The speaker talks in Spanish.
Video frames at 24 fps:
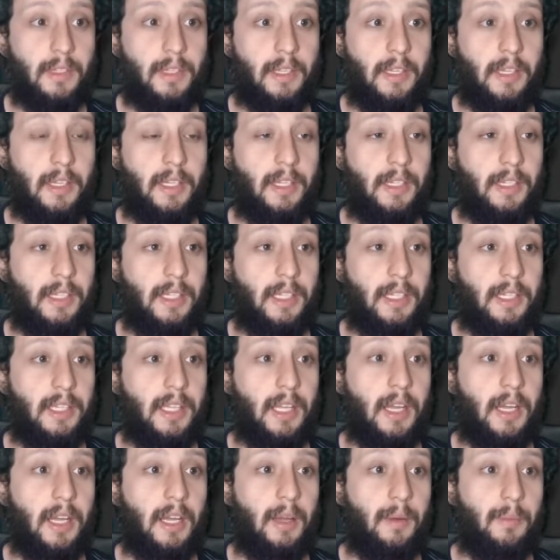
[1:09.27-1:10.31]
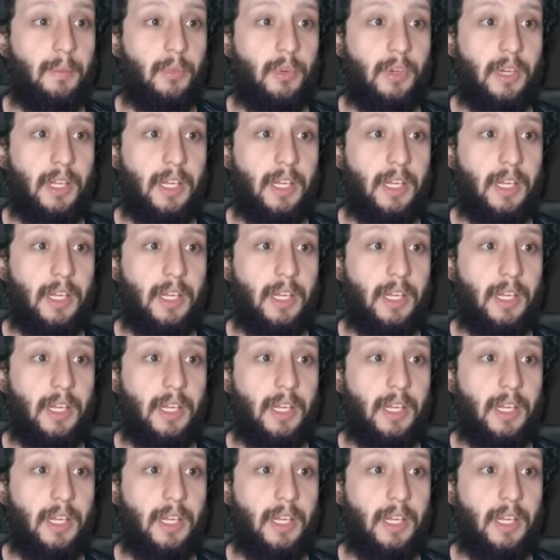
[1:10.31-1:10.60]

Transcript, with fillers: el que está por